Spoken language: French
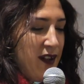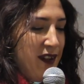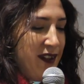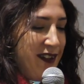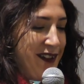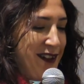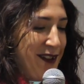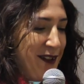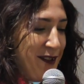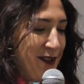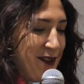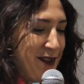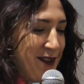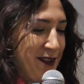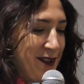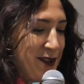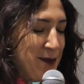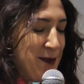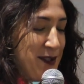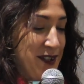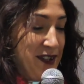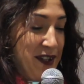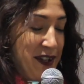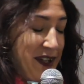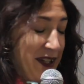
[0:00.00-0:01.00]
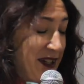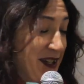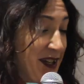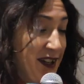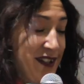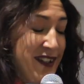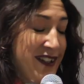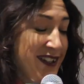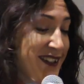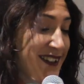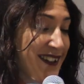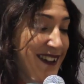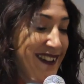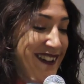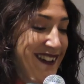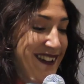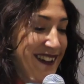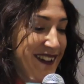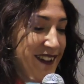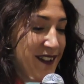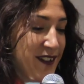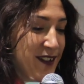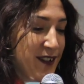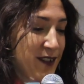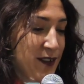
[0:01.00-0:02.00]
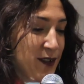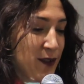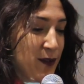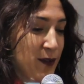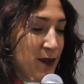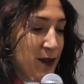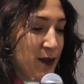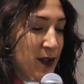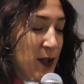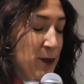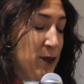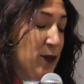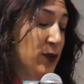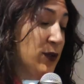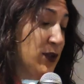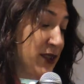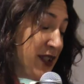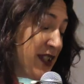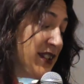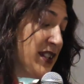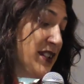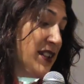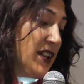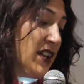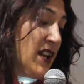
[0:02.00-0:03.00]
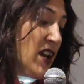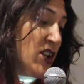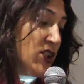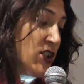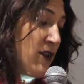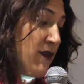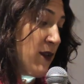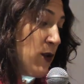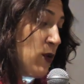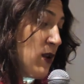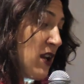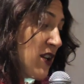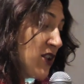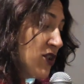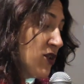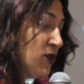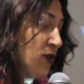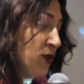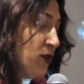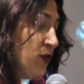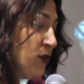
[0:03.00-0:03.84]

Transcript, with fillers: Et je m'étais régalée. Et, et, puis, cette année-là, j'avais eu la chance,